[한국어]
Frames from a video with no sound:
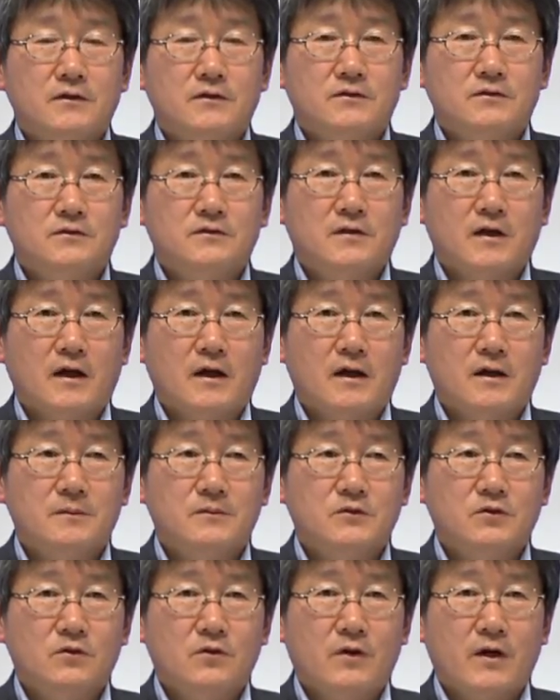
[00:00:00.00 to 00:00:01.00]
그
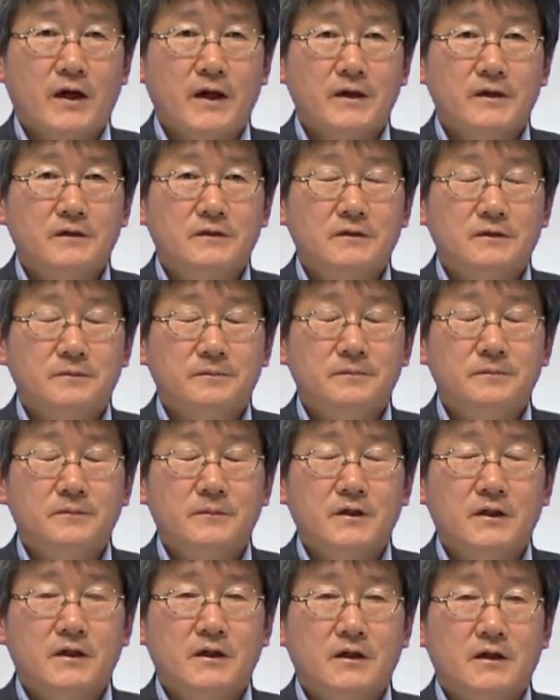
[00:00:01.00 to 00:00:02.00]
사람으로 하여금
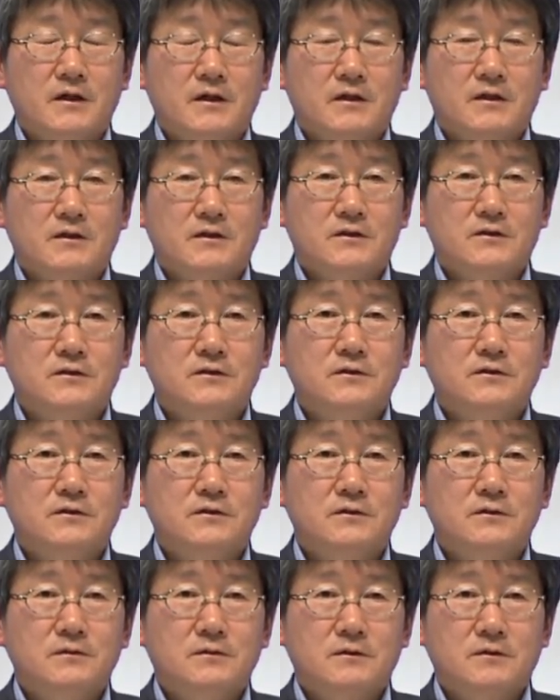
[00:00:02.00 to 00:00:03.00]

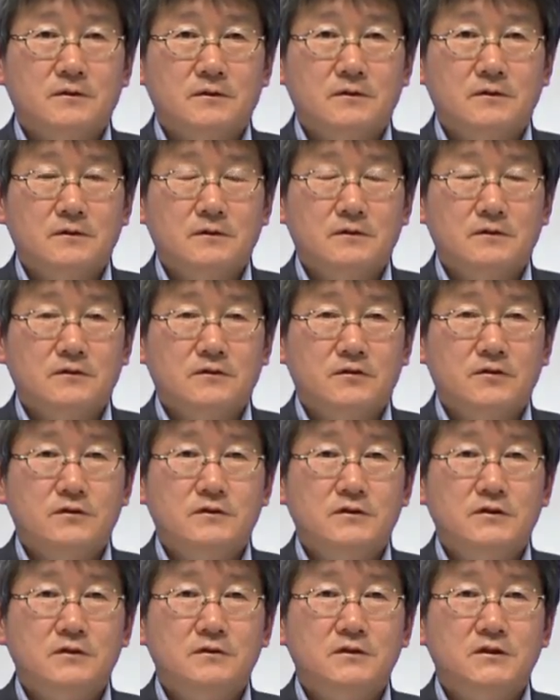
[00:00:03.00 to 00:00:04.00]
그
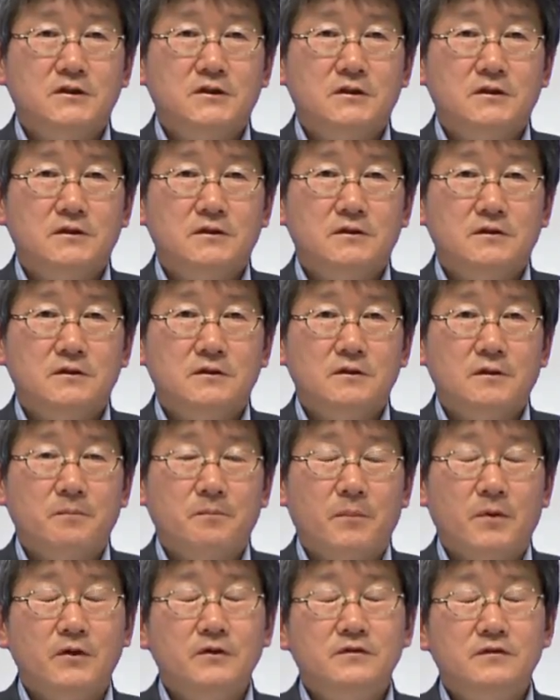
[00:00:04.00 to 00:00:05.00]
특정 지역을
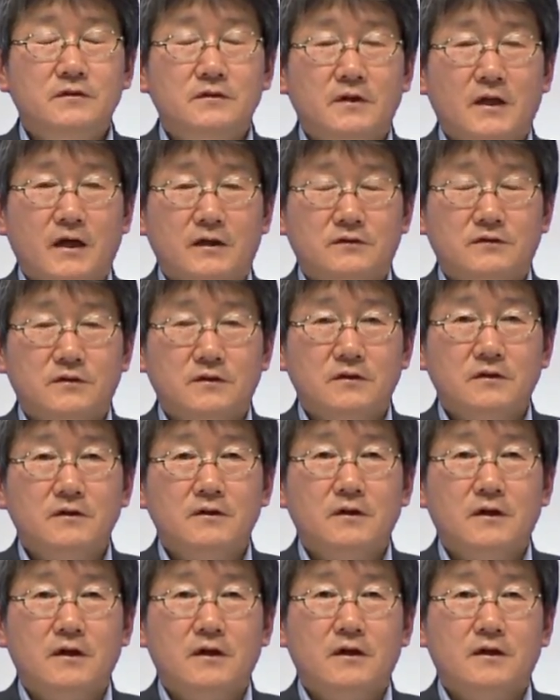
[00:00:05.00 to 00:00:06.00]

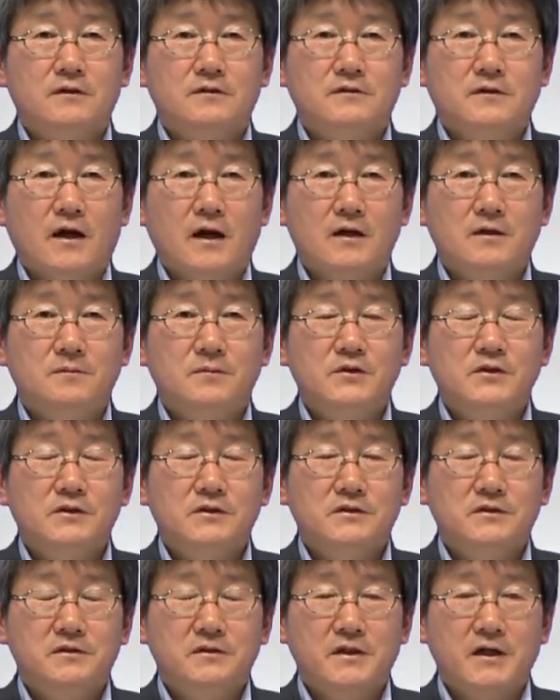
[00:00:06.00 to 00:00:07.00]
벗어나서
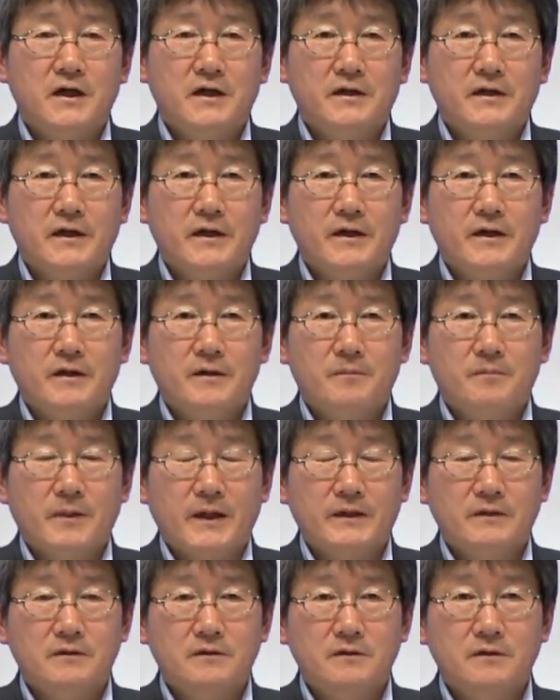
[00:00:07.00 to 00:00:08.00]
삶을 영위하게
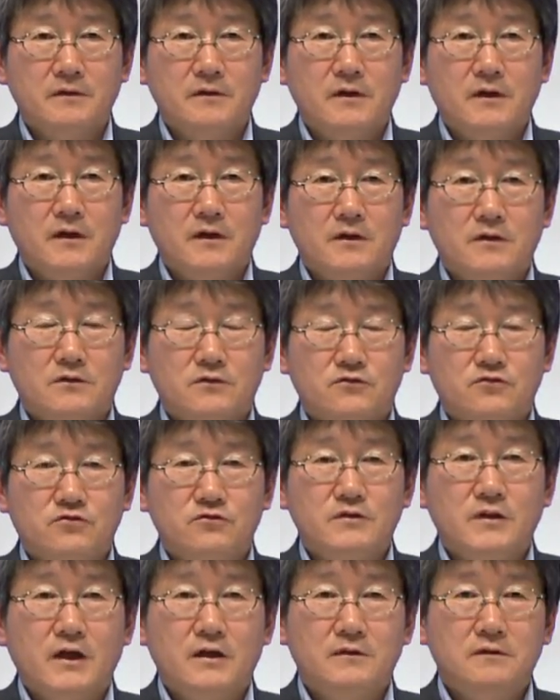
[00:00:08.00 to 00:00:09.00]
만들어
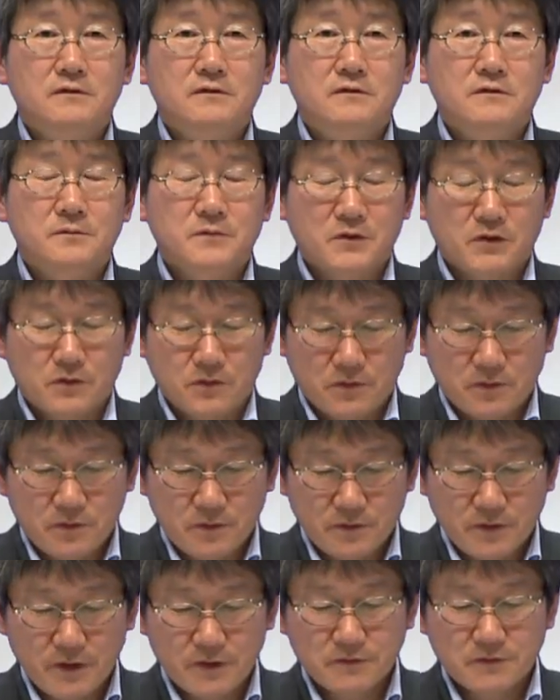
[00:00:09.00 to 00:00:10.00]
준다는
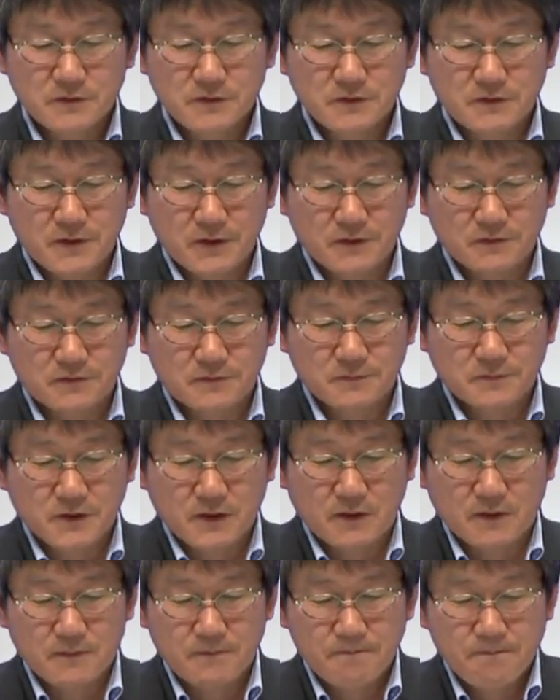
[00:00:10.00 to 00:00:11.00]
의미로 해석이
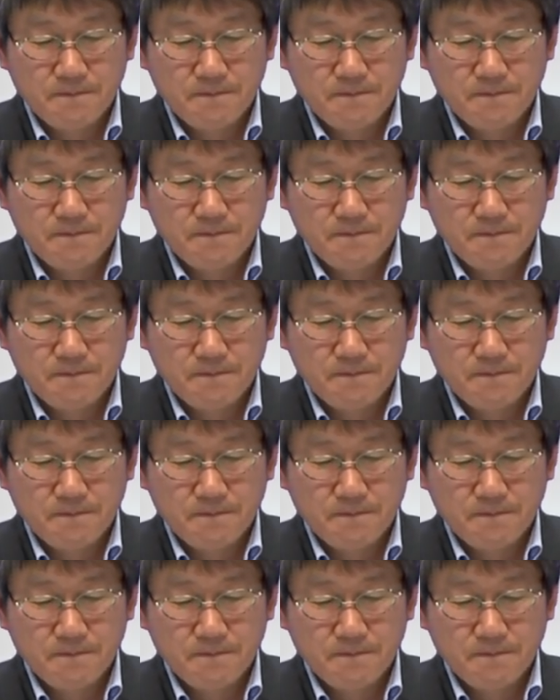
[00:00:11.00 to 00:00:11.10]
되겠습니다.